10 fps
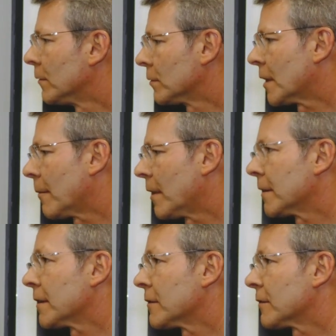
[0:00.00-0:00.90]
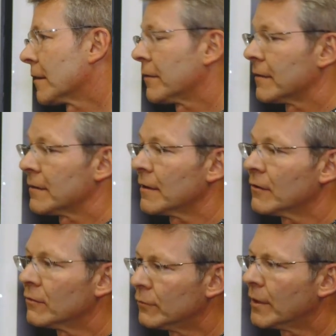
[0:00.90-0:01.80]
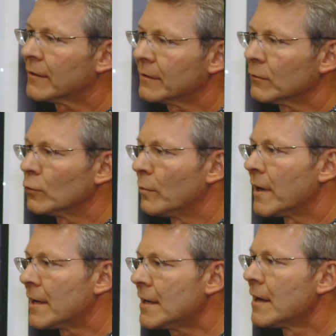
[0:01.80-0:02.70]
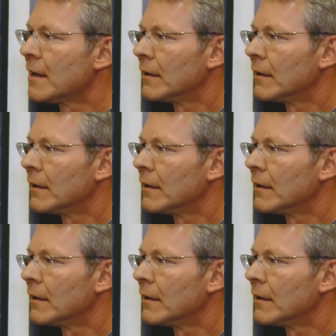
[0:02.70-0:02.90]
no trabalho que a gente está fazendo da divulgação do bem,